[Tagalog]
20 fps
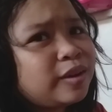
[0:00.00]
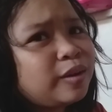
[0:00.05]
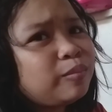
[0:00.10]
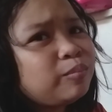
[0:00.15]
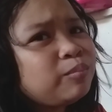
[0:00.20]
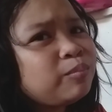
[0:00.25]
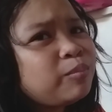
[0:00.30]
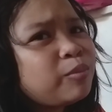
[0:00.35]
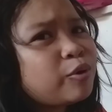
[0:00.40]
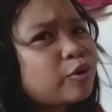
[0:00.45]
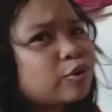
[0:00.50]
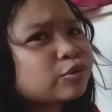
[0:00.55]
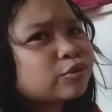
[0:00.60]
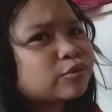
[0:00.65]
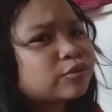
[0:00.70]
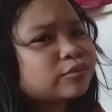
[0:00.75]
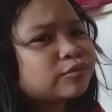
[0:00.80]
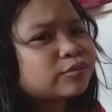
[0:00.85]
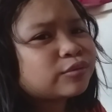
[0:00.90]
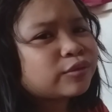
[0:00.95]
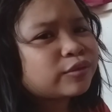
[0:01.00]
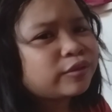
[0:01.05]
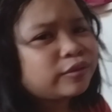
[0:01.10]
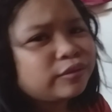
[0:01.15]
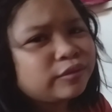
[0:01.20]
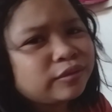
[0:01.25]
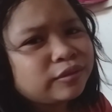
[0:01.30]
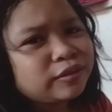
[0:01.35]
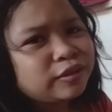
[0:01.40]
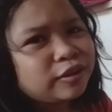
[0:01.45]
Umbot.
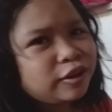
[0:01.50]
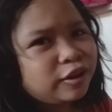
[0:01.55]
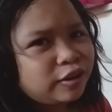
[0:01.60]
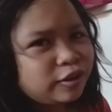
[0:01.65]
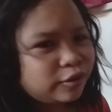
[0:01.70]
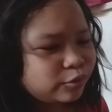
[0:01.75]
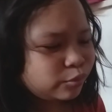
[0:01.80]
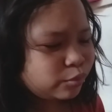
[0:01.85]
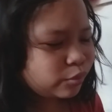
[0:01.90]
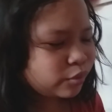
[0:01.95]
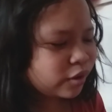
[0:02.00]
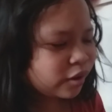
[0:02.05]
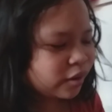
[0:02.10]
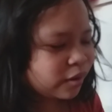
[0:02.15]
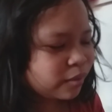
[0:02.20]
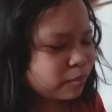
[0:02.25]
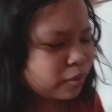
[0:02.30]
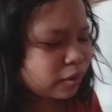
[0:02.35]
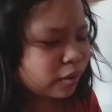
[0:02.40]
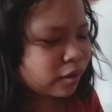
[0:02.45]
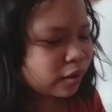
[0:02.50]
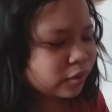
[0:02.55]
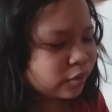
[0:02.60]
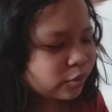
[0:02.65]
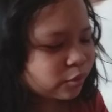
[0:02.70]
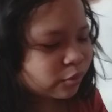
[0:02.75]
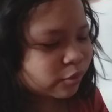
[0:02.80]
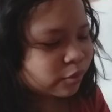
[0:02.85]
Ya, unsa pa inyo madula dito?